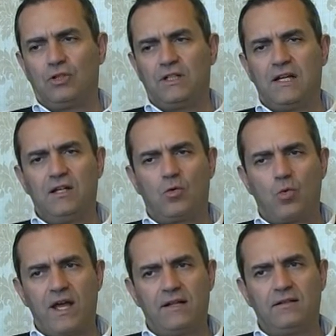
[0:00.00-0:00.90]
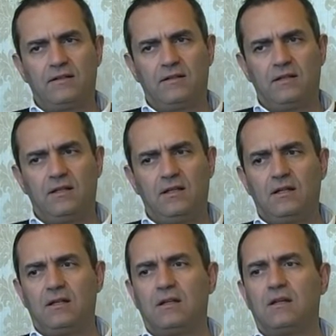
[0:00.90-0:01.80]
di
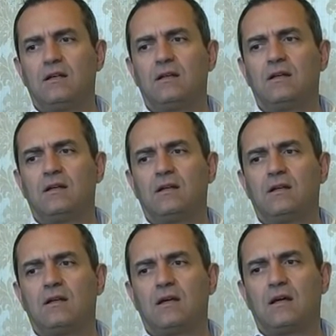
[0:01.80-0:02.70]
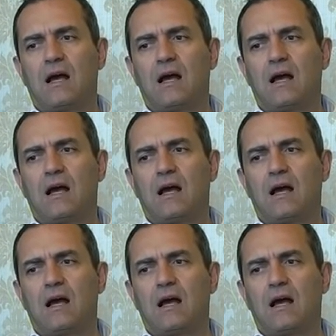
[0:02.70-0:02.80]
delinquenti